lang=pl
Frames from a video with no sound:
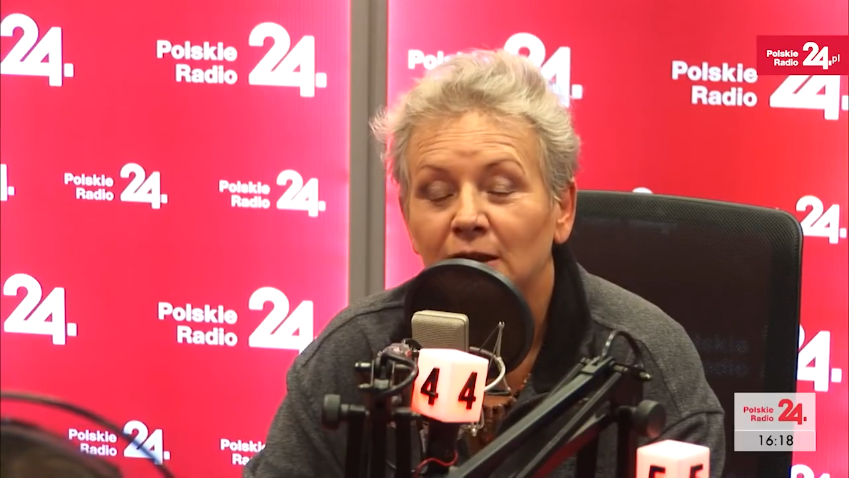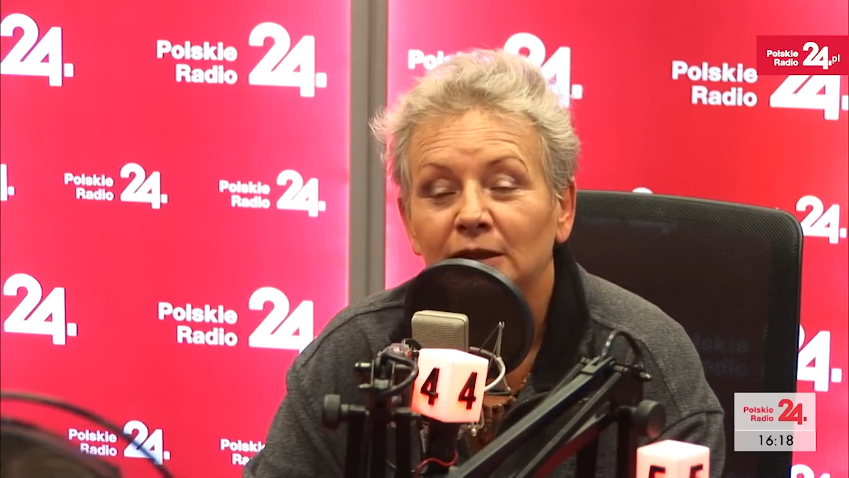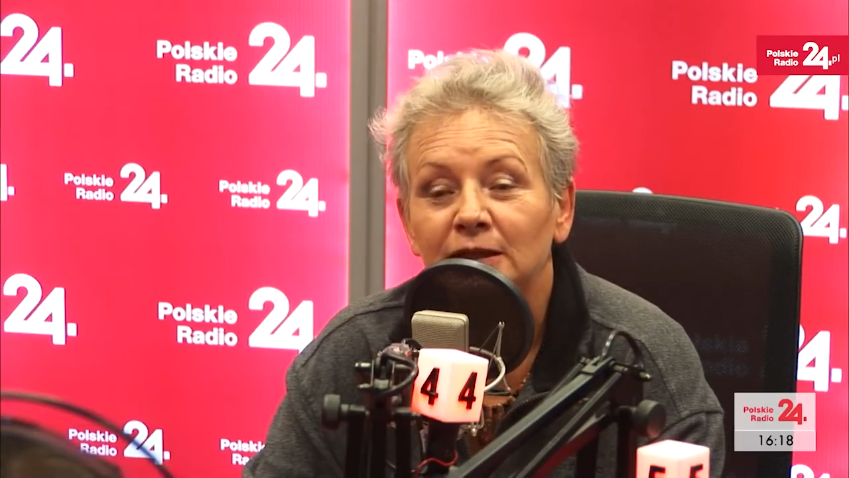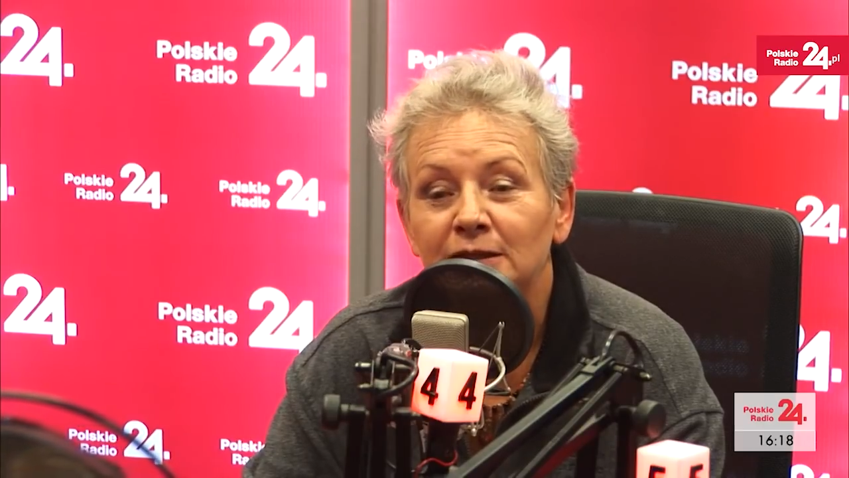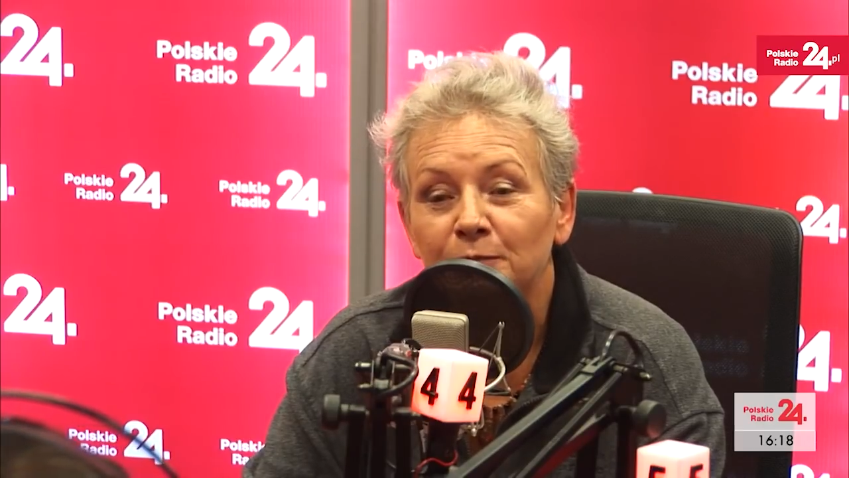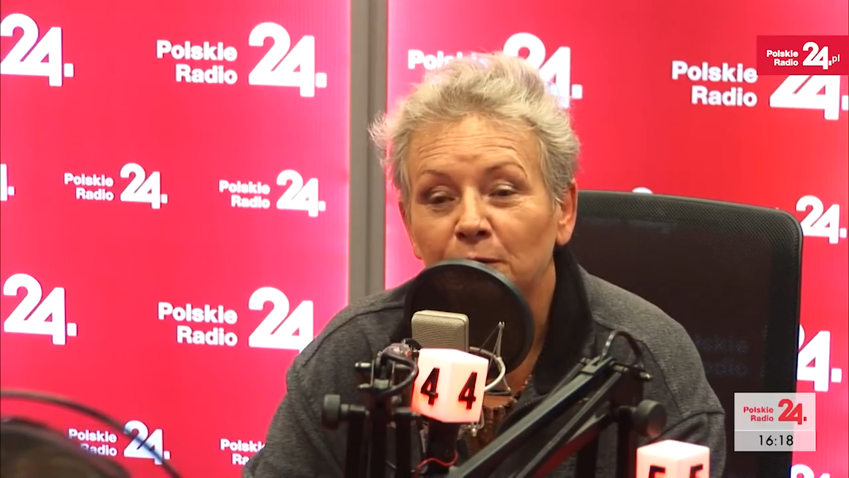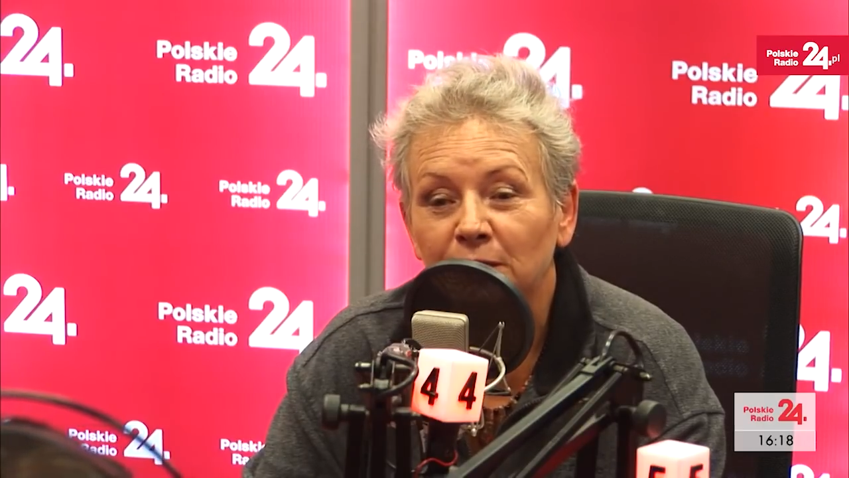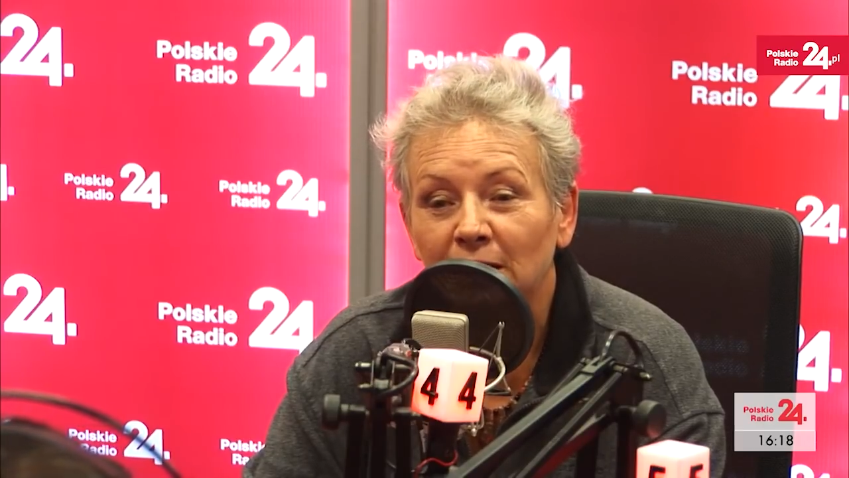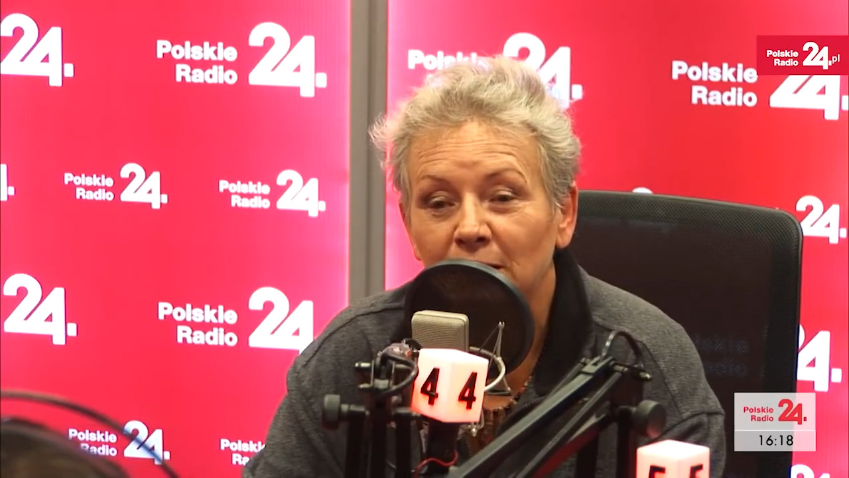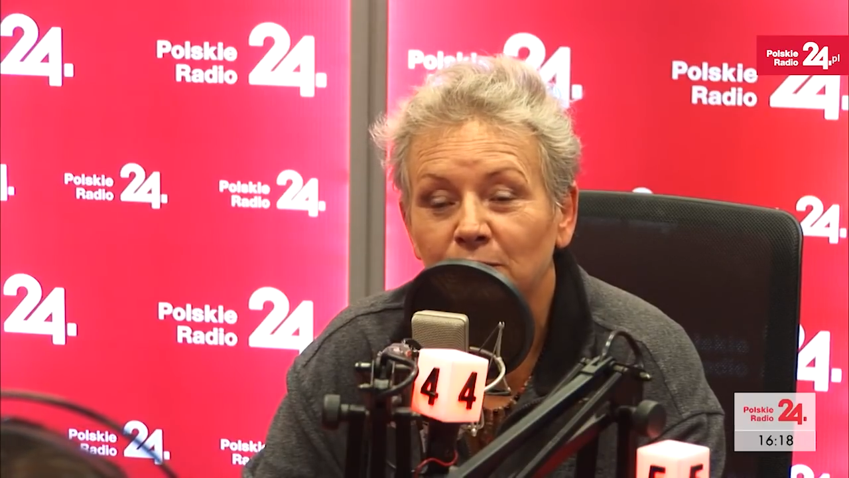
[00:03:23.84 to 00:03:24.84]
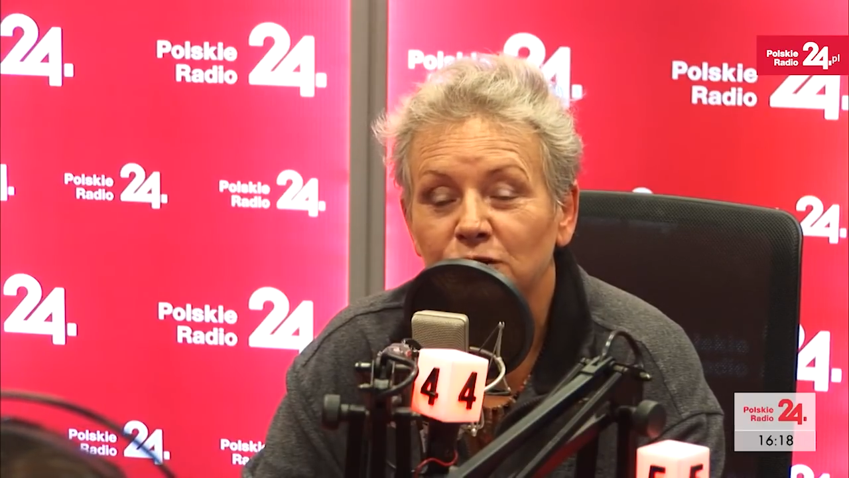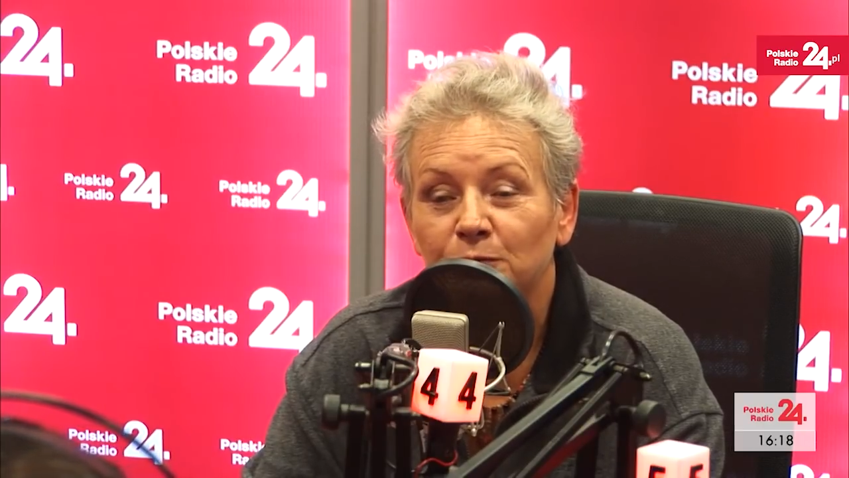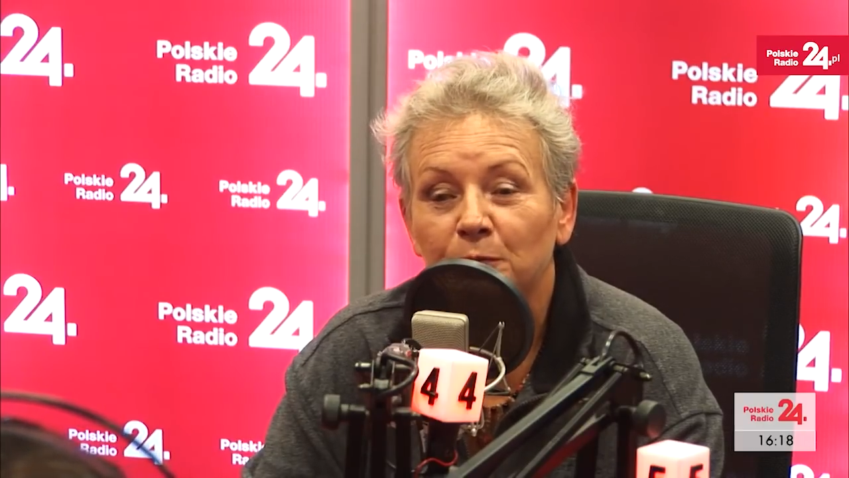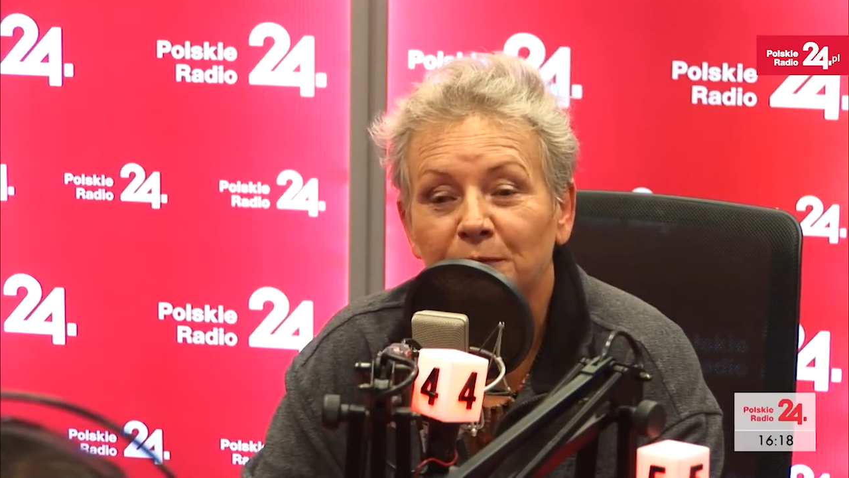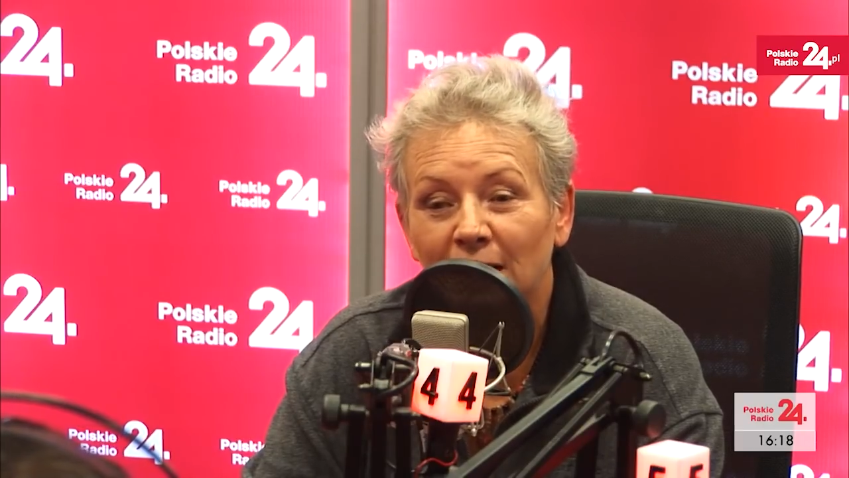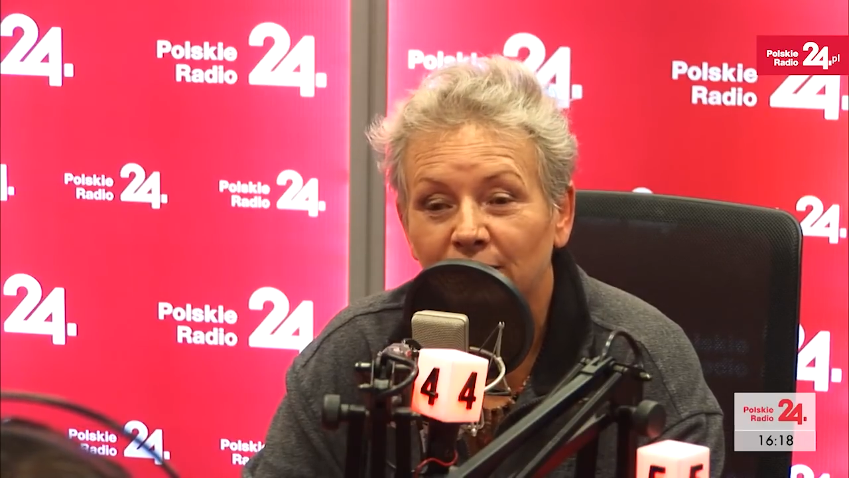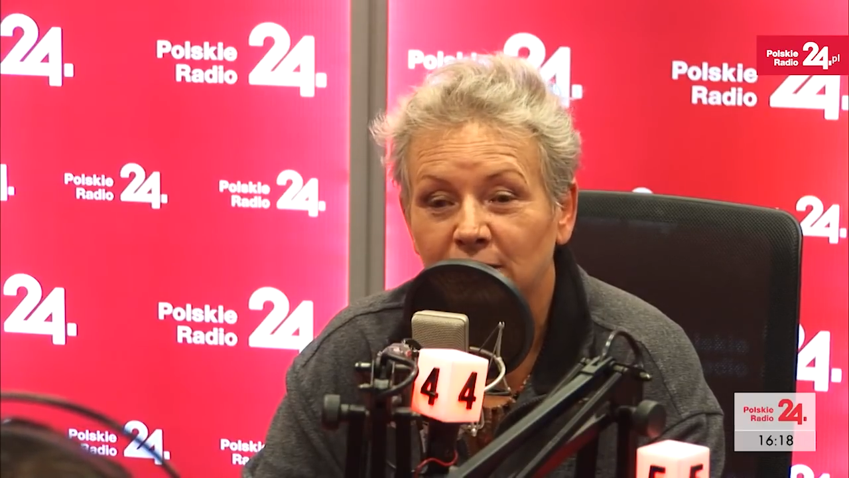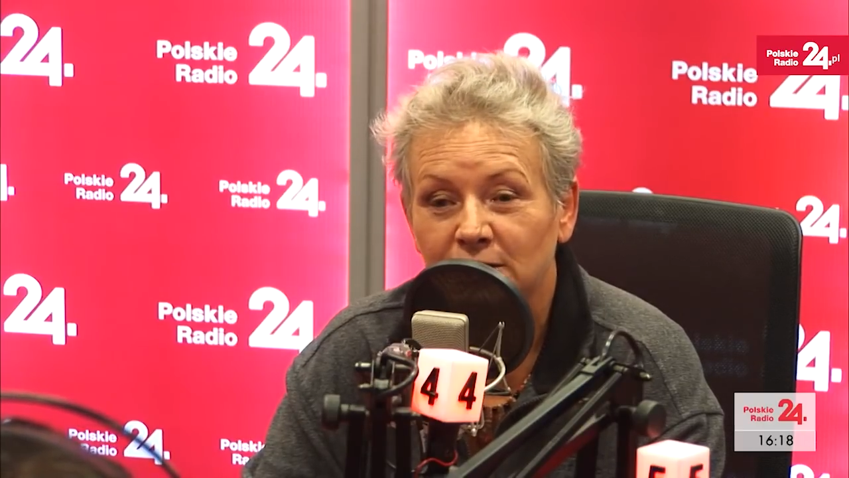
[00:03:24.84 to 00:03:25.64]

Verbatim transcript: Nie zapominajmy, że po prawej